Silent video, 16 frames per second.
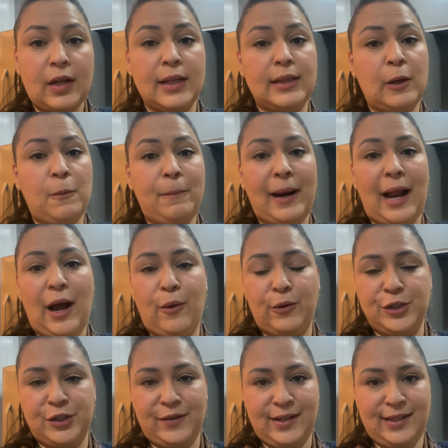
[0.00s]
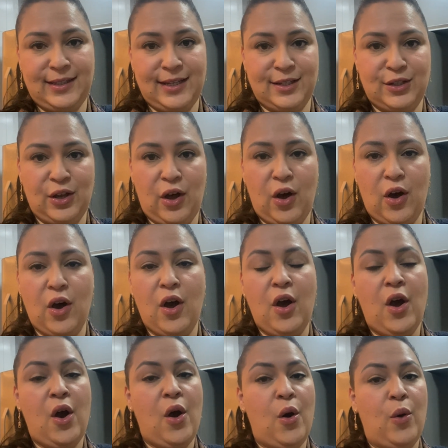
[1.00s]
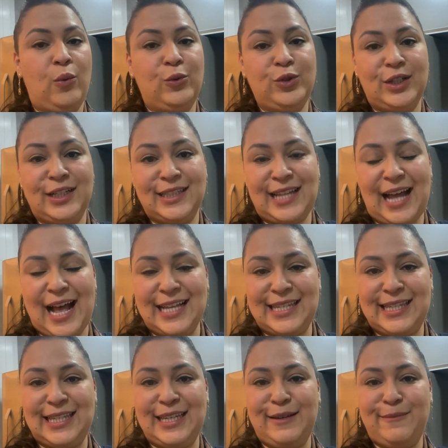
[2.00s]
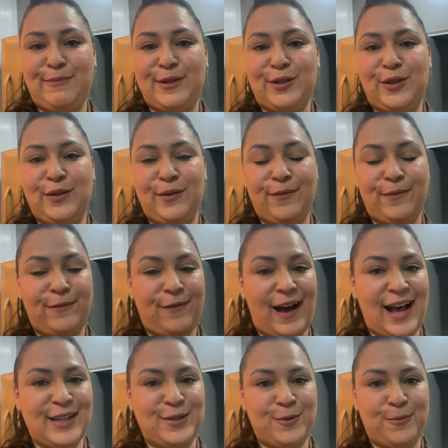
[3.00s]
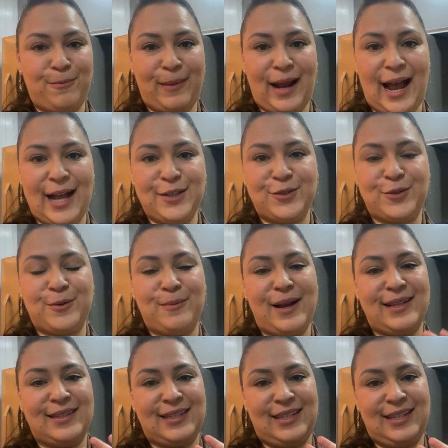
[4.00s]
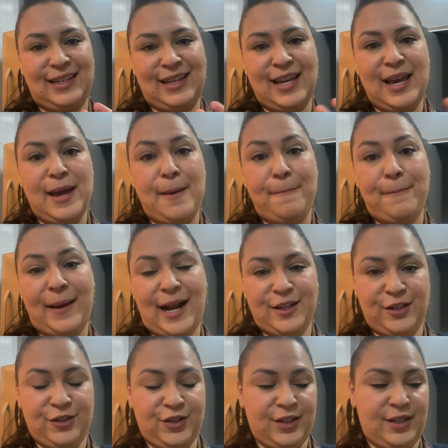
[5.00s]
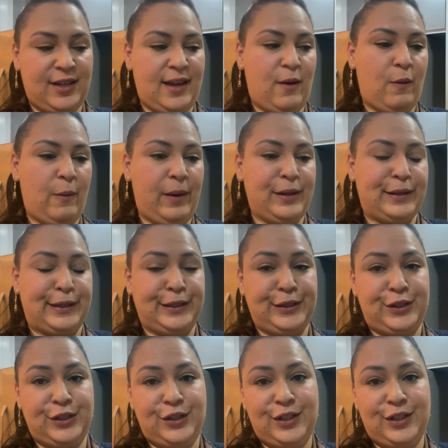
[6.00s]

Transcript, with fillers: então, para hoje vai ser só um jantar simples, fácil, prático, mas que pra gente aqui é um momento que a gente